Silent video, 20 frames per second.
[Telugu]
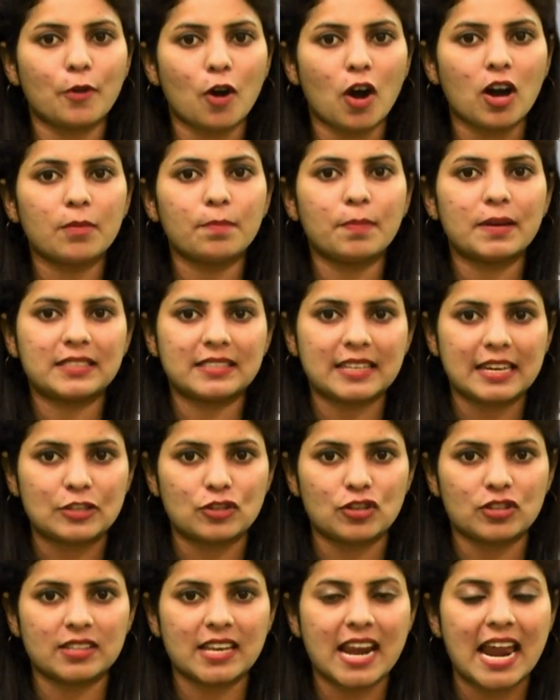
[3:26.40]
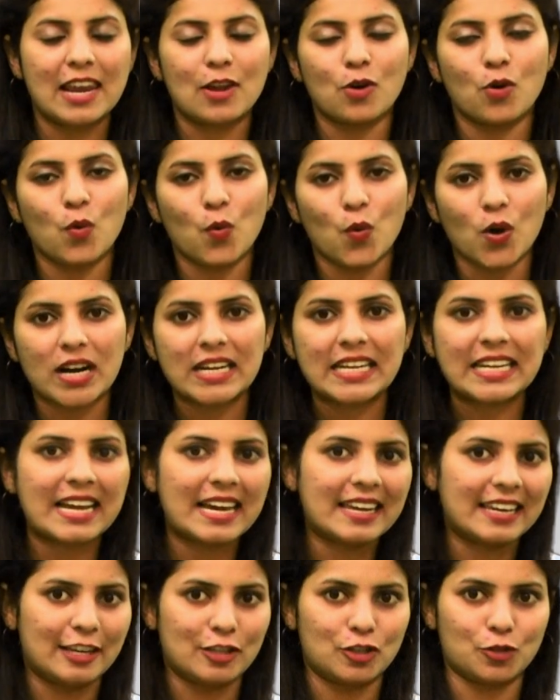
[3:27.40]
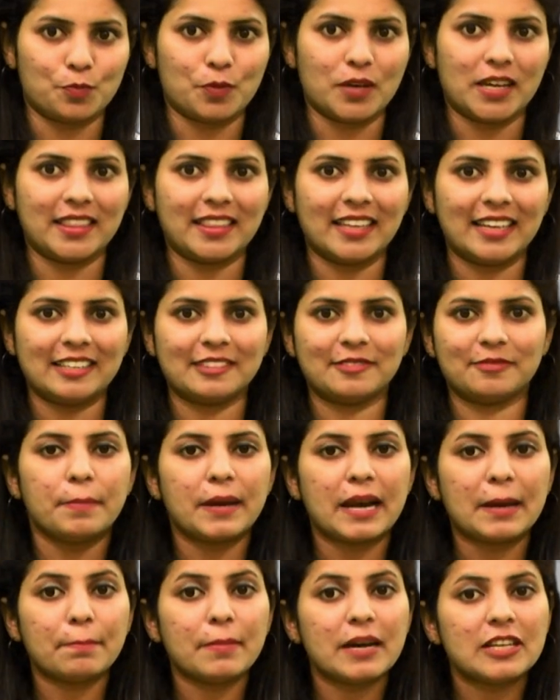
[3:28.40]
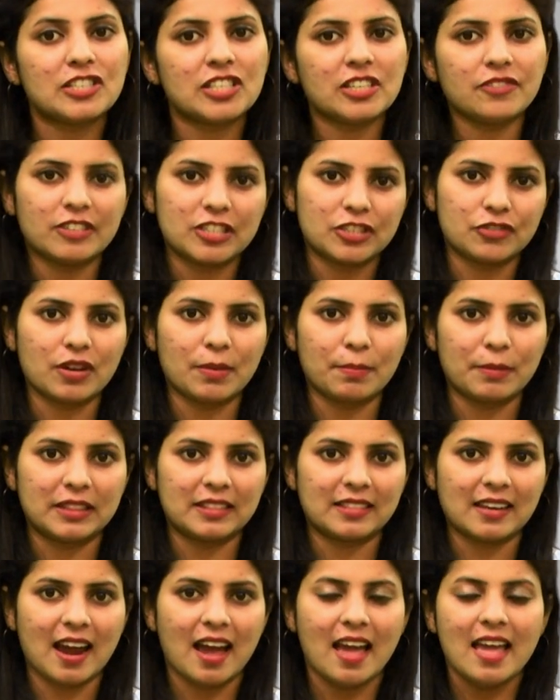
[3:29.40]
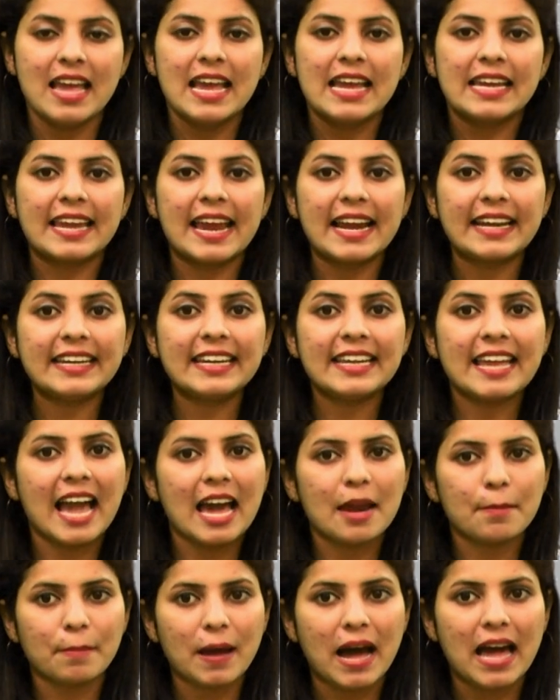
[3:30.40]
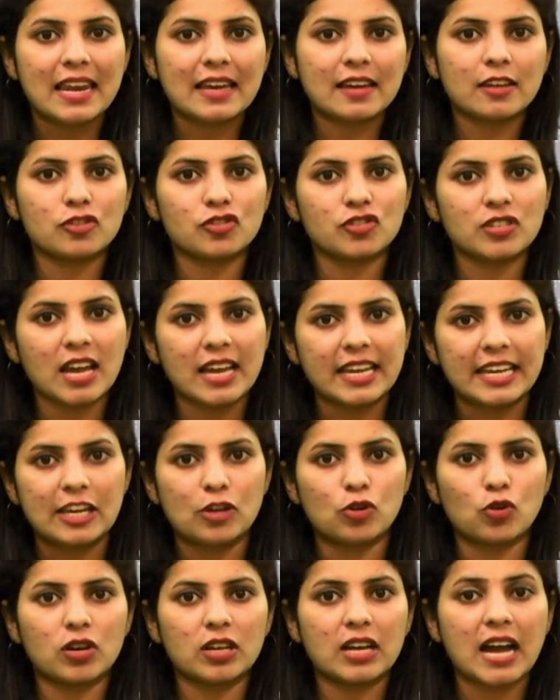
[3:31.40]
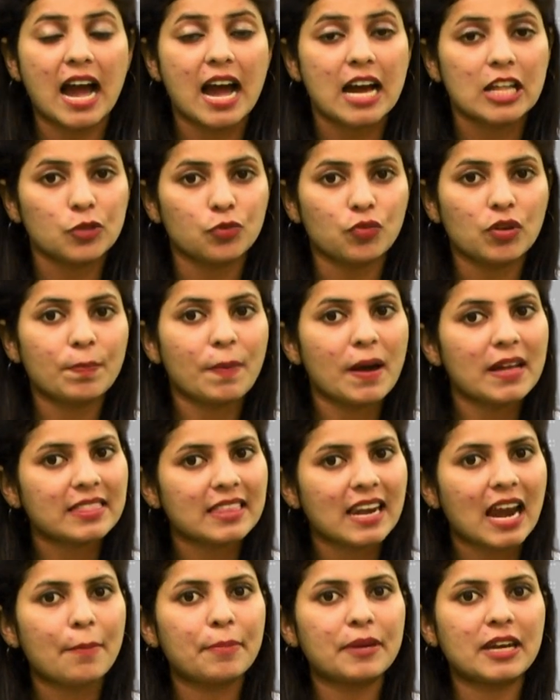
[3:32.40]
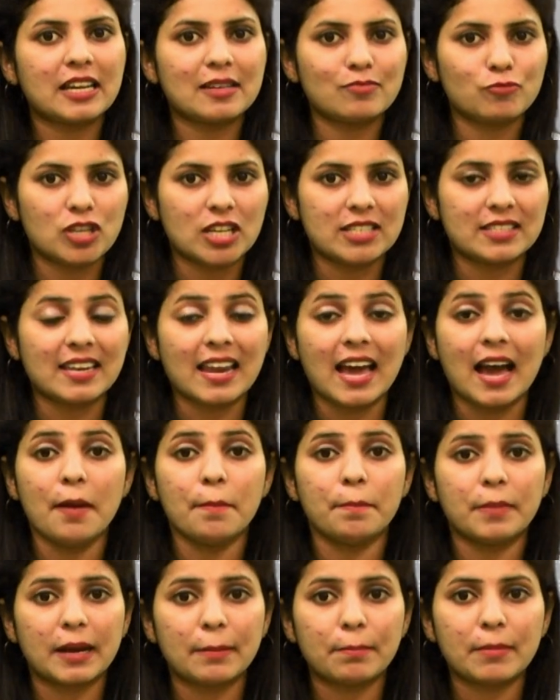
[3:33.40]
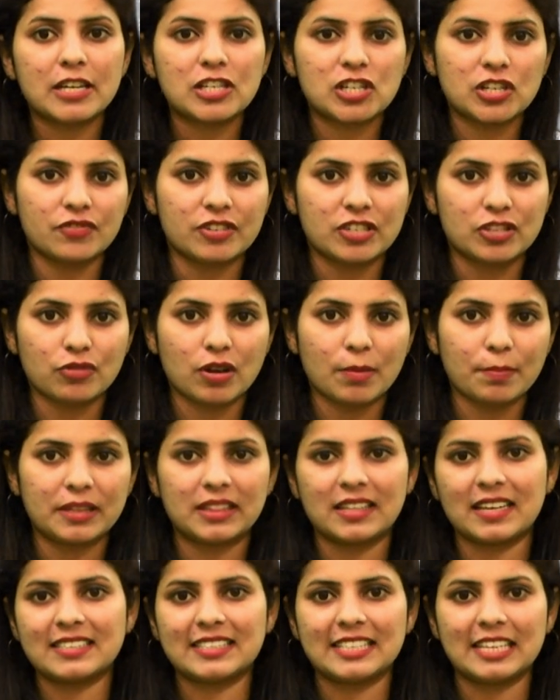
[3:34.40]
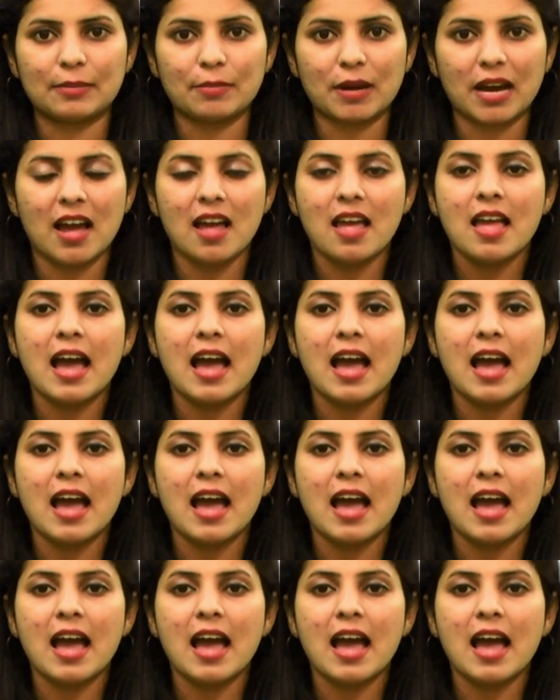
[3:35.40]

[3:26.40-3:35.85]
బ్లాక్ బస్టర్ చిత్రాల్లో ఒకటిగా నిలిచిపోయింది బ్రహ్మర్షి విశ్వామిత్ర ఎన్టీఆర్ బాలకృష్ణ హీరోలుగా ద్విపాత్రాభినయం చేసిన బ్రహ్మర్షి విశ్వామిత్ర సినిమా